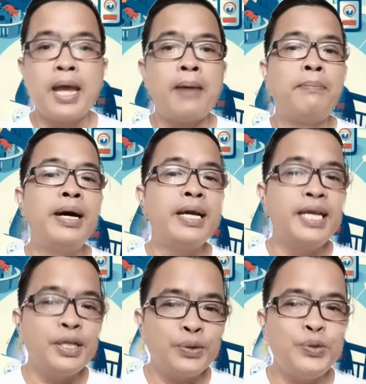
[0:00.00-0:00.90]

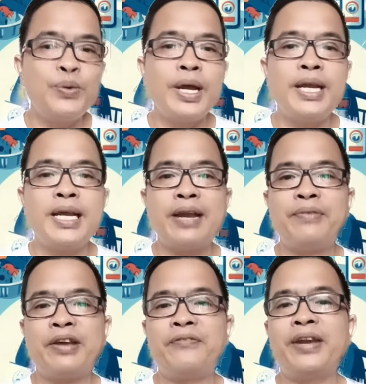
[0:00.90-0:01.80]
Begitu juga dengan
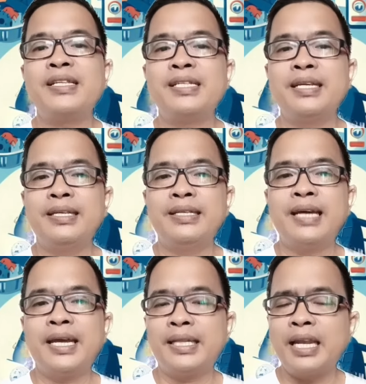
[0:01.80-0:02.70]
preferensi.
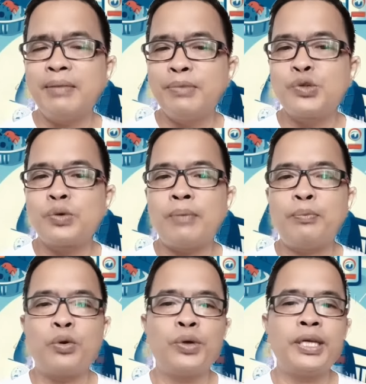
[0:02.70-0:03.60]
Jika kita lebih suka
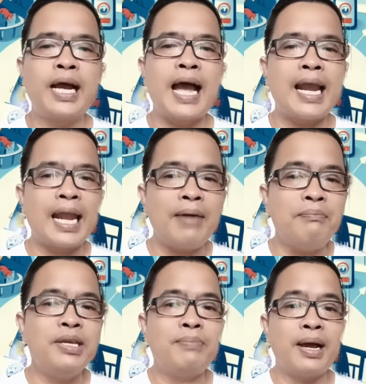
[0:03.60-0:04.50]
produk yang
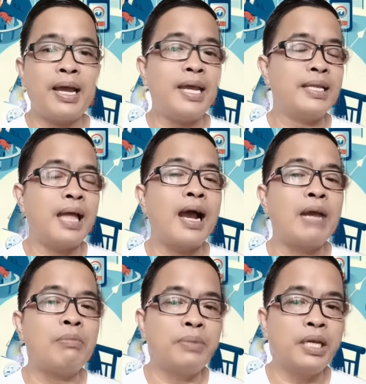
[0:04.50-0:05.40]
alami, maka kita
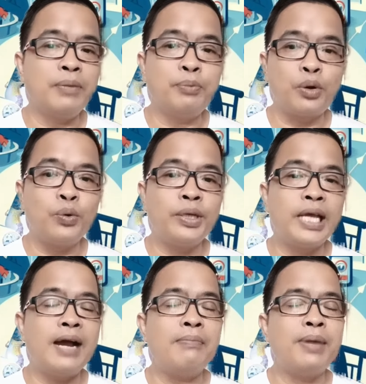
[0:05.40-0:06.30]
akan memilih produk
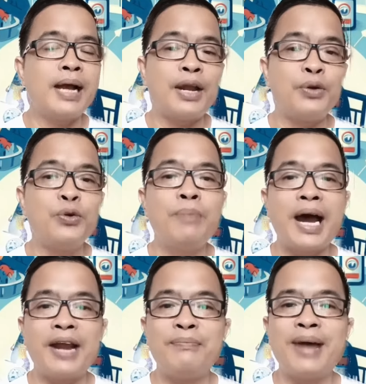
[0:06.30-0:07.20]
yang mengandung
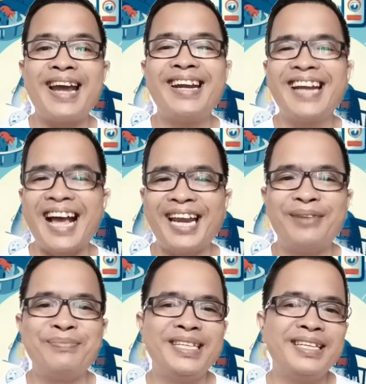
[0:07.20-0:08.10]
bahan-bahan
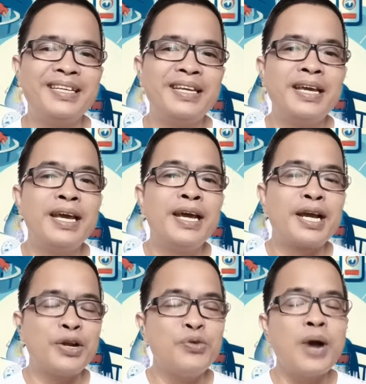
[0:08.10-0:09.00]
alami.
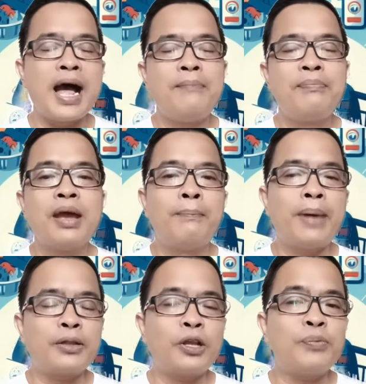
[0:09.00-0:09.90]
Kedua,
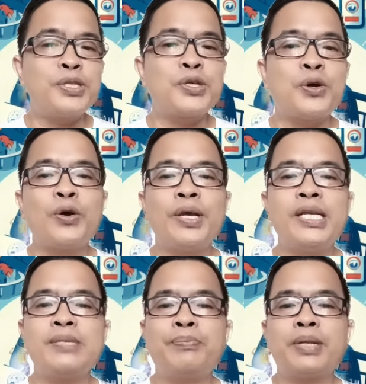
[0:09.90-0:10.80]
faktor psikologi
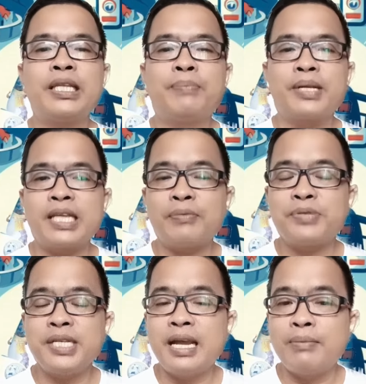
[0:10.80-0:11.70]
seperti
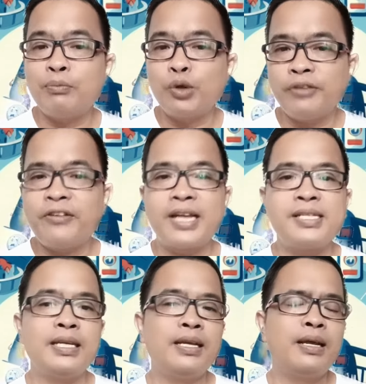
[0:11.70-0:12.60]
persepsi dan
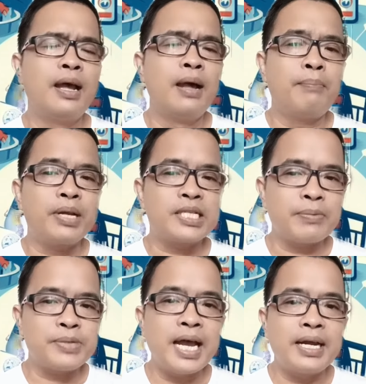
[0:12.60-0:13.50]
motivasi.
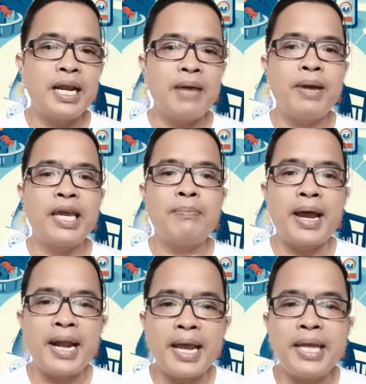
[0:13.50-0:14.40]
Persepsi adalah
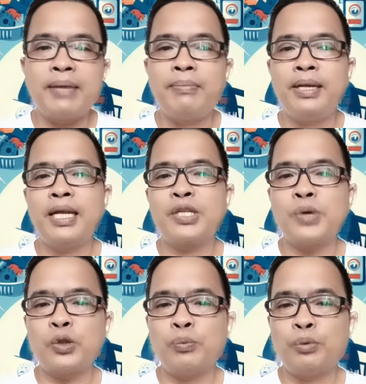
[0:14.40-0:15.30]
bagaimana kita melihat
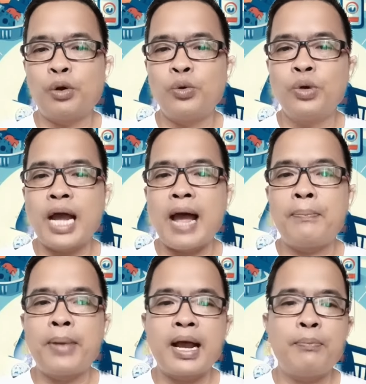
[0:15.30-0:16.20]
suatu produk,
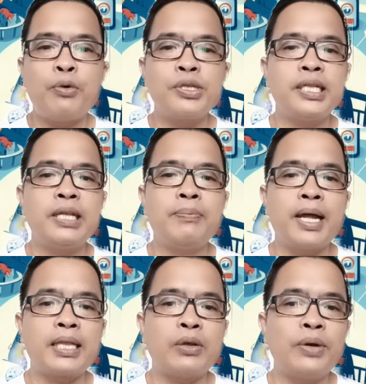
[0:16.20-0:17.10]
apakah positif
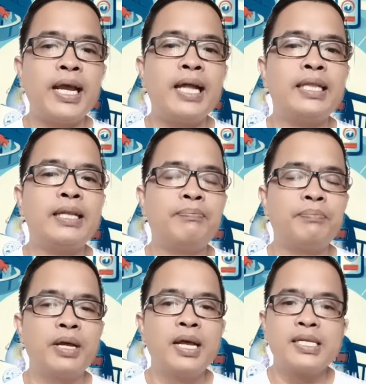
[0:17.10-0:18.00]
atau negatif.
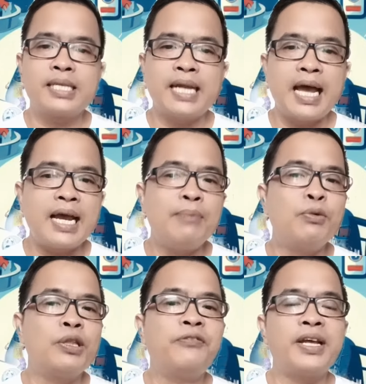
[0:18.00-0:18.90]
Sedangkan
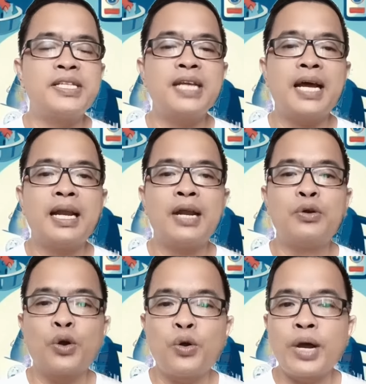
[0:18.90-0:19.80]
motivasi adalah
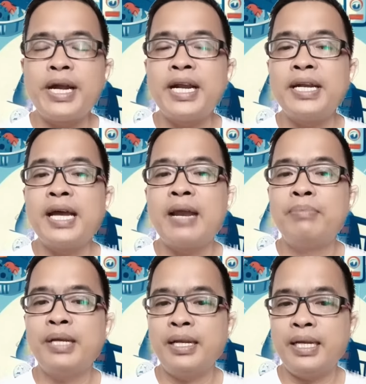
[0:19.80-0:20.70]
dorongan dari dalam
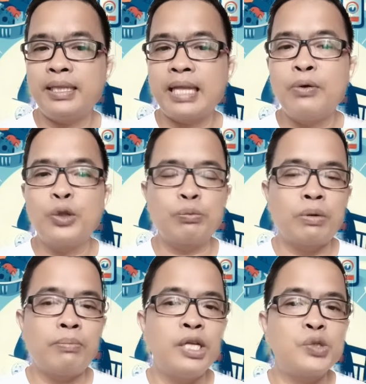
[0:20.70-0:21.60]
diri kita untuk
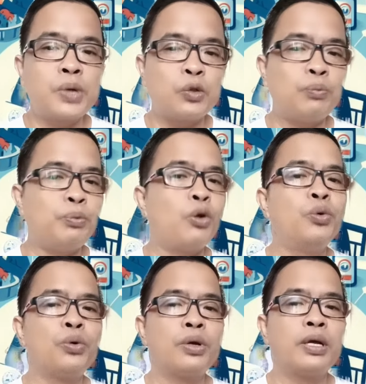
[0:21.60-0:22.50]
membeli suatu produk.